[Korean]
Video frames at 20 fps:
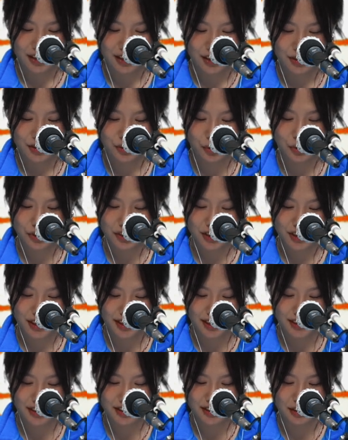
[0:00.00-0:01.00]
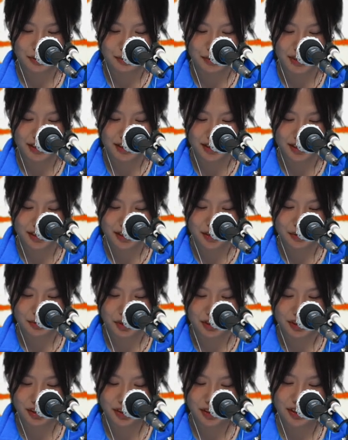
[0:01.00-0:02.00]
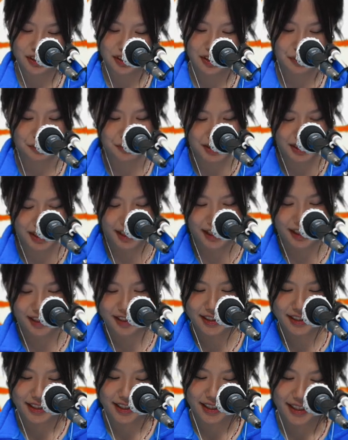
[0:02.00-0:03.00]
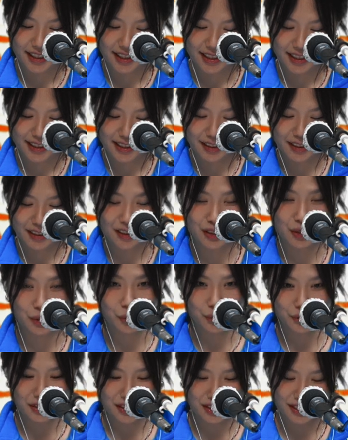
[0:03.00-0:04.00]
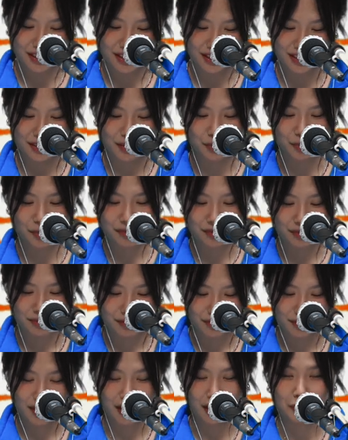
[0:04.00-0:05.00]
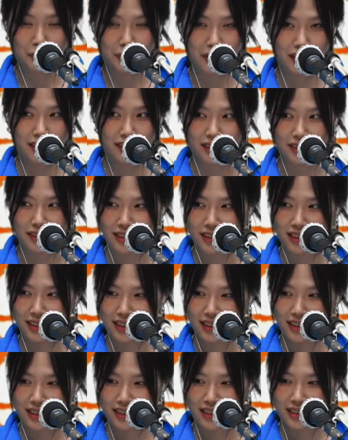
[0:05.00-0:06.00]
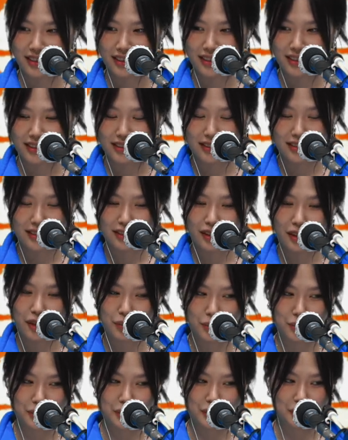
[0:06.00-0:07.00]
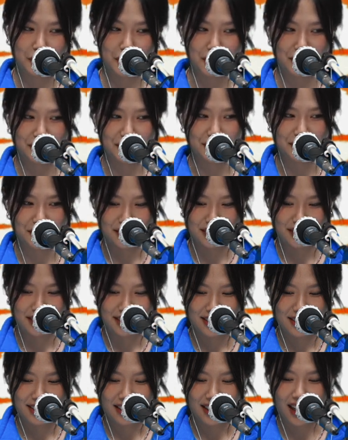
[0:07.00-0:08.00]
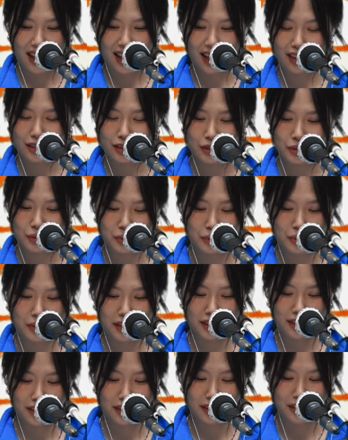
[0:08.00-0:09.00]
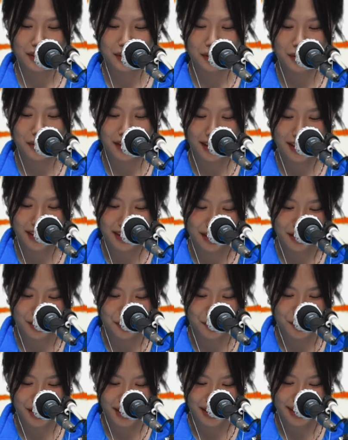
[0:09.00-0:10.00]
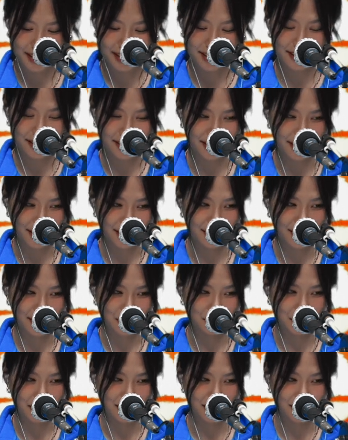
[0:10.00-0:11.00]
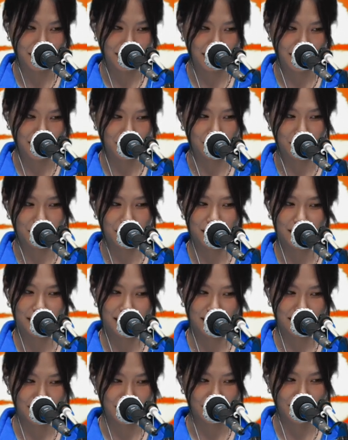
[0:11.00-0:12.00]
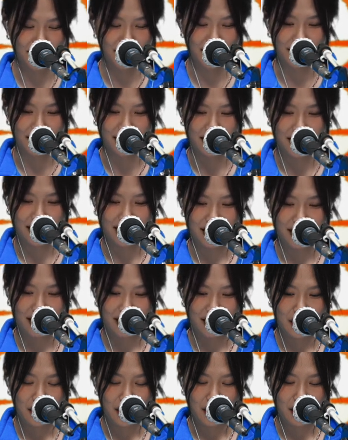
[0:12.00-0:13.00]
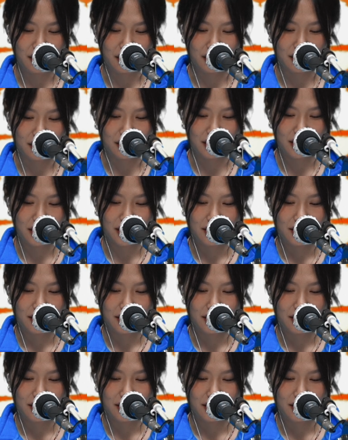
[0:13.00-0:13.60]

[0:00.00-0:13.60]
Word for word: 소울차일드 리믹스 버전입니다. 네, 이 곡은 아마 들어보시면 아, 이 노래가 이거야? 라고 하실 거예요. 아마 저희가 어렸을 적에 어,